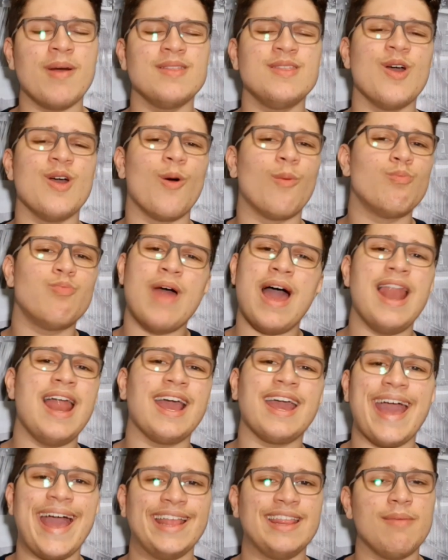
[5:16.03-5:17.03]
afirma The Umbrella
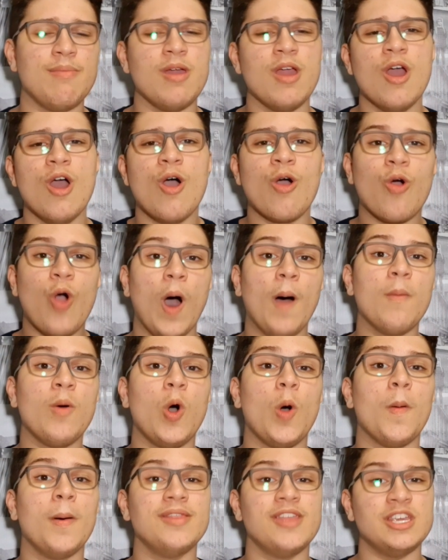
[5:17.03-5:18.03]
Academy como
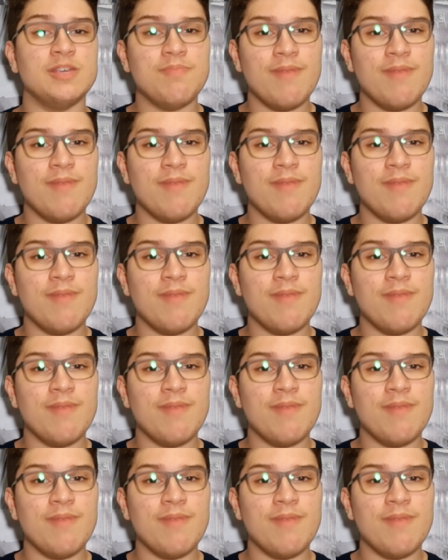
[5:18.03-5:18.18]
uma das